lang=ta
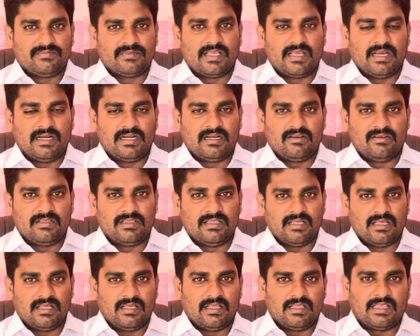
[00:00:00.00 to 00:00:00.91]
கேட்டு
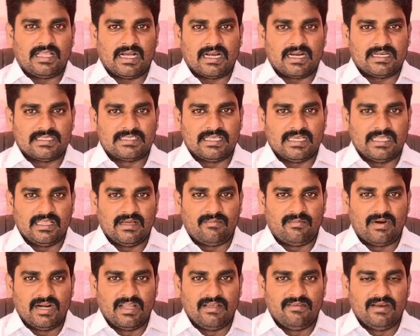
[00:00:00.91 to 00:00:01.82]
வந்து தாக்கல் செய்த
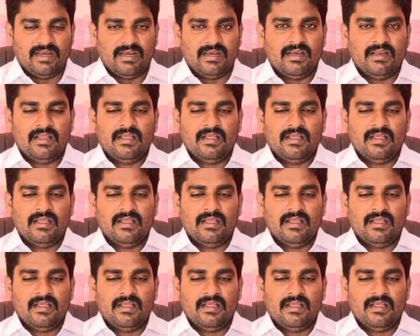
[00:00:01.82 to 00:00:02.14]
மனுவில்